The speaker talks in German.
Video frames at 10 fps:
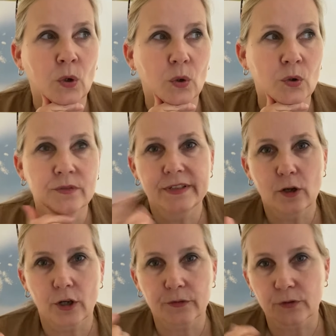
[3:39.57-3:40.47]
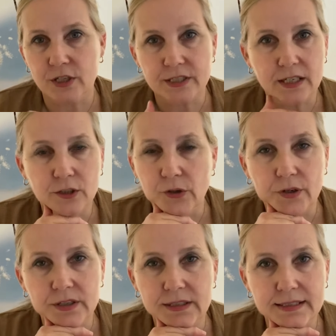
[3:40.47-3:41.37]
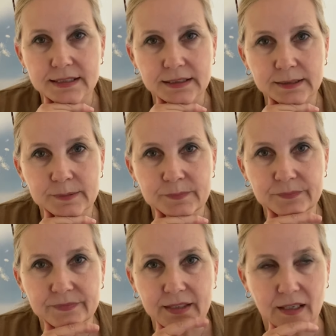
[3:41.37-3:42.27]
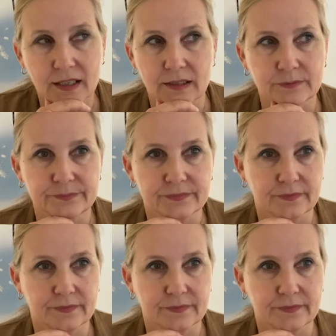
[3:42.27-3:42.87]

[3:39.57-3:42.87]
Und wie ihr euch vorstellen könnt, ähm, ja,